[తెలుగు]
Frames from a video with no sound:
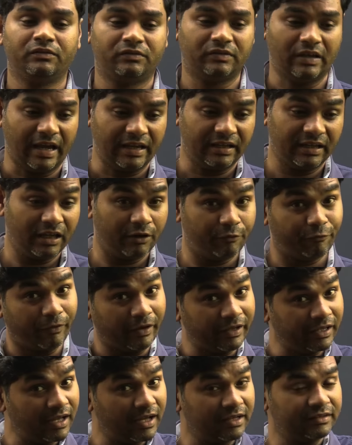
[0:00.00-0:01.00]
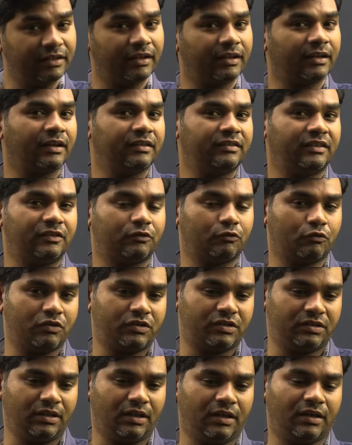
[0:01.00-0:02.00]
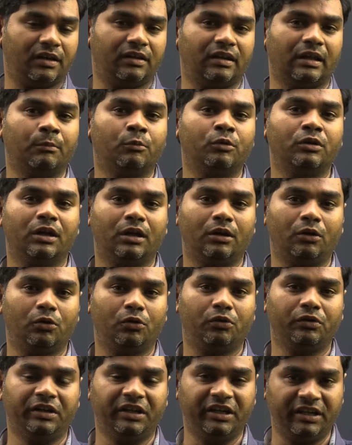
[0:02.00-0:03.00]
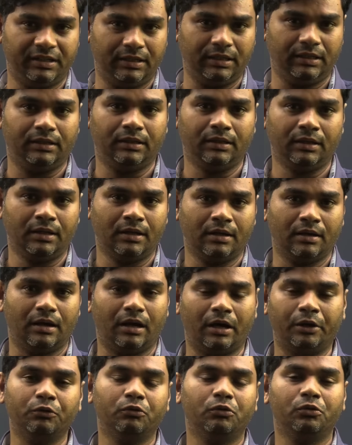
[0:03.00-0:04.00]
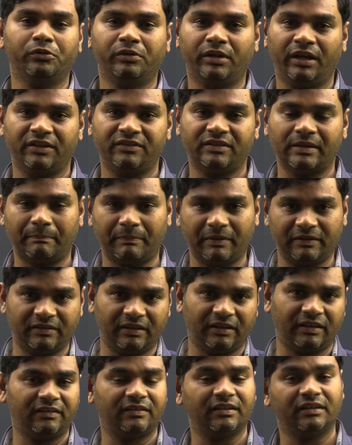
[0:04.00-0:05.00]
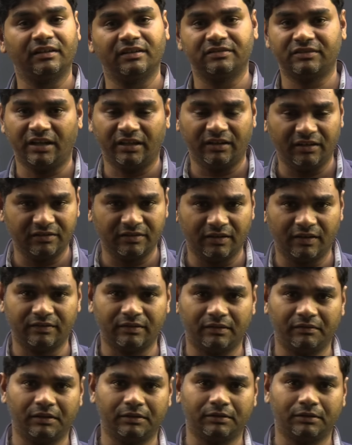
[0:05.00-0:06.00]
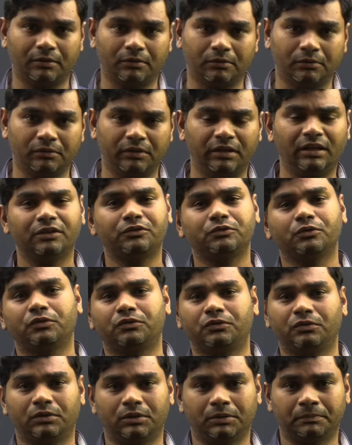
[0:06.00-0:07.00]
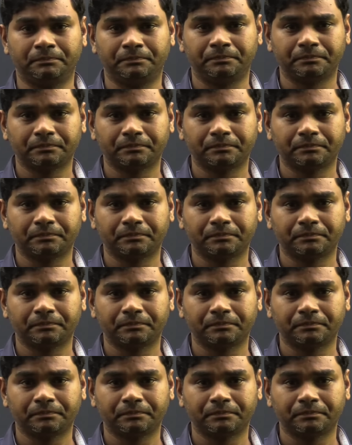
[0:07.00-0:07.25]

చాంగే ఫైవ్ ఆధారంగా తీసుకొచ్చిన నమూనాల్లో నీటి అణువులు ఉన్నాయని చెప్పేసి రీసెంట్గా చైనా శాస్త్రవేత్తలు ఇలా చూస్తున్నాం